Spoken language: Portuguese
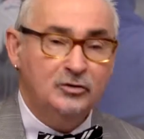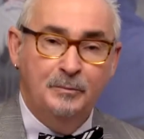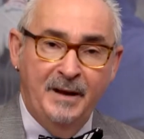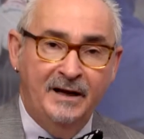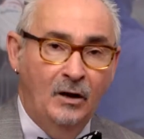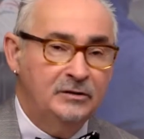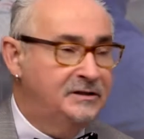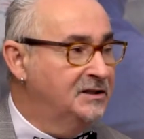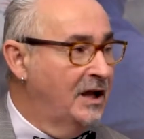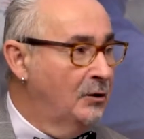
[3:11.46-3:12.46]
Código Penal de
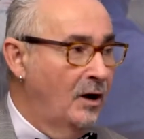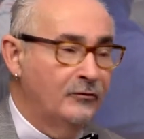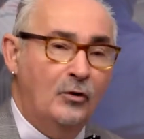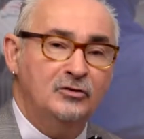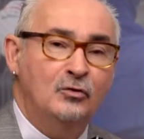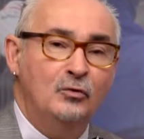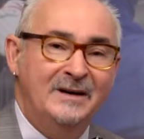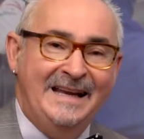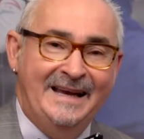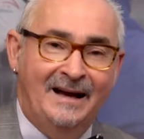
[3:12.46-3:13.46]
Código 39, penal, Código
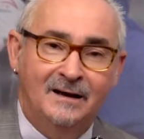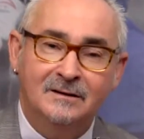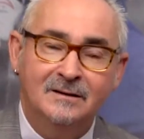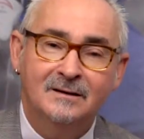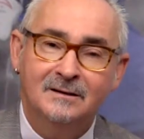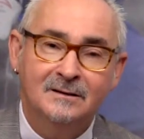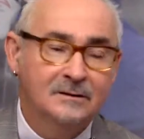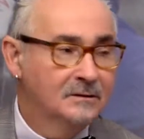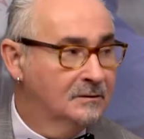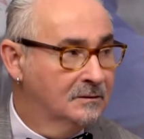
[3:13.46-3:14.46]
exatamente, Hungria.
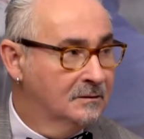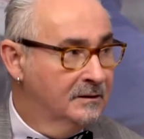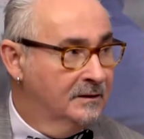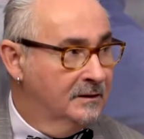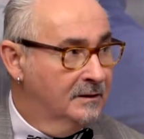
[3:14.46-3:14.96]
Exatamente.